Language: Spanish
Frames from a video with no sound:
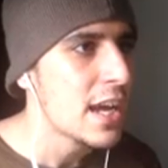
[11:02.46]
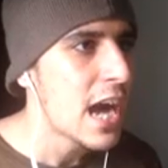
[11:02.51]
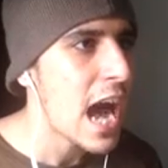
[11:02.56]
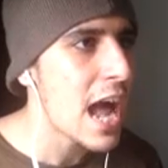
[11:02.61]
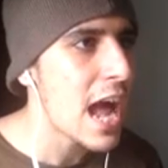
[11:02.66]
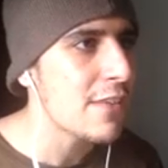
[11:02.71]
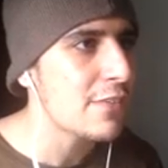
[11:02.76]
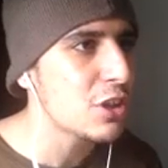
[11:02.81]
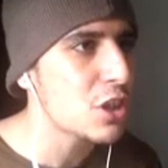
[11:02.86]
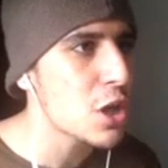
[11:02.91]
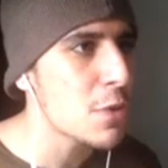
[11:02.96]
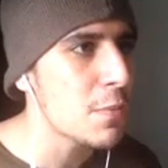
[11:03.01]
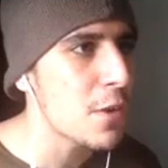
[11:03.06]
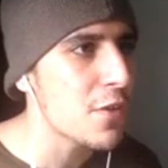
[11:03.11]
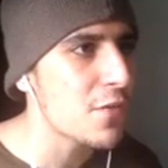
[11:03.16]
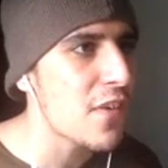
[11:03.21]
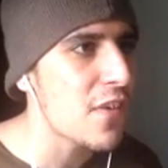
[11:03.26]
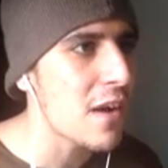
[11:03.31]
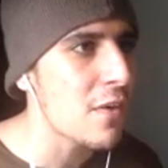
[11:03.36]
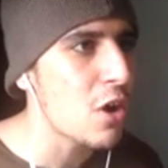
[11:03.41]
¡Árbitro,
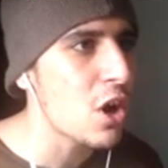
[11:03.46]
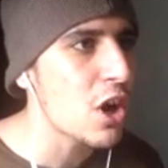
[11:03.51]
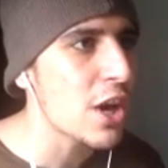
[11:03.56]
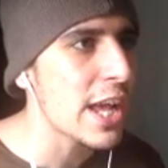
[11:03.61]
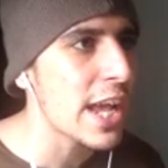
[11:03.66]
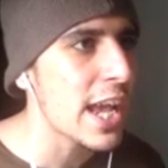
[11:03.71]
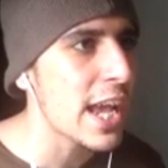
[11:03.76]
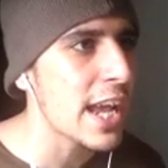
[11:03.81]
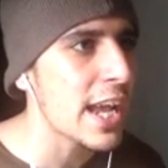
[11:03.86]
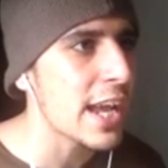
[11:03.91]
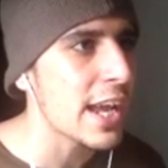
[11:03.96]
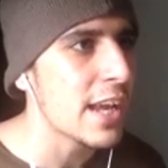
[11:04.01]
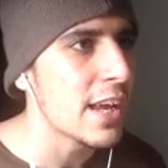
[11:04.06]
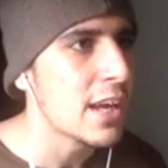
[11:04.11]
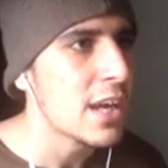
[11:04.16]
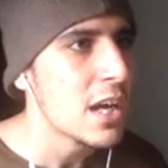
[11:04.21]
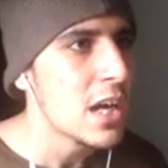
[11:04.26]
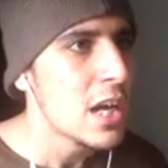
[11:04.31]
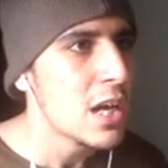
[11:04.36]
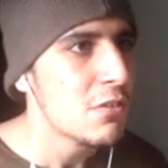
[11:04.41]
por favor!
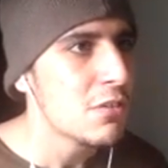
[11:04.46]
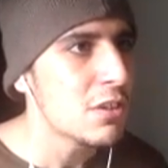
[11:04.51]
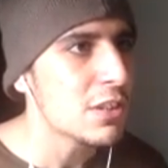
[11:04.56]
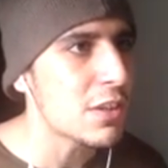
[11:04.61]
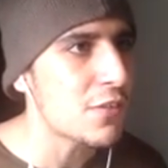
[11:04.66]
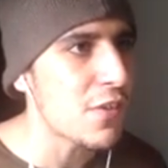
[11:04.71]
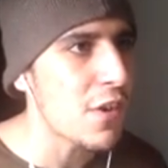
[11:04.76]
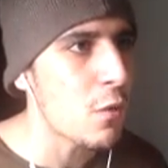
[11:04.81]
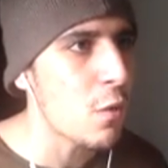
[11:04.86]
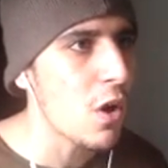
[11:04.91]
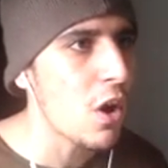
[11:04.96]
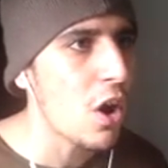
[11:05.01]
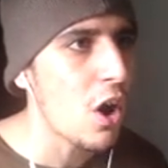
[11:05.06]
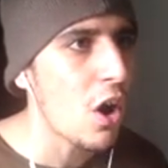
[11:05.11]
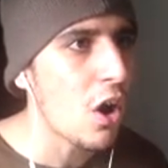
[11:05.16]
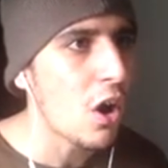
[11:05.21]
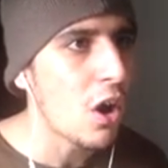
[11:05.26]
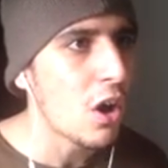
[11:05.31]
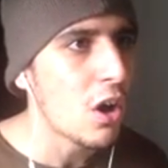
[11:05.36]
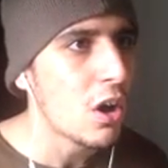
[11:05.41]
¡No está fuera de
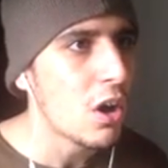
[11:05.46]
juego!